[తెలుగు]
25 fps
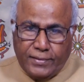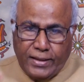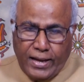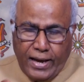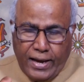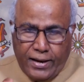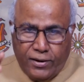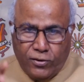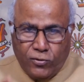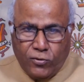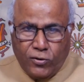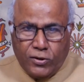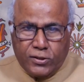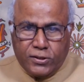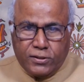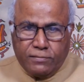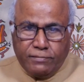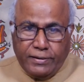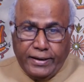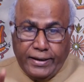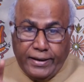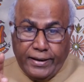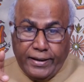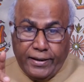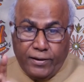
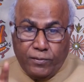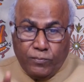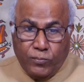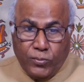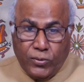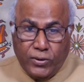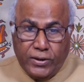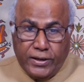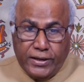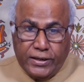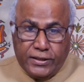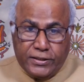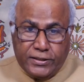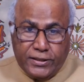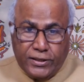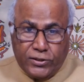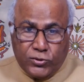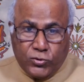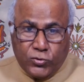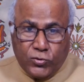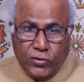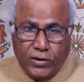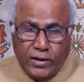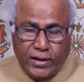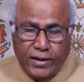దానికోసమే నేను పోటీ
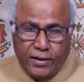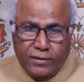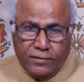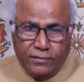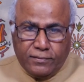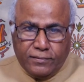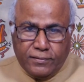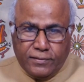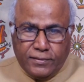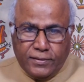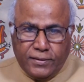చేస్తున్నాను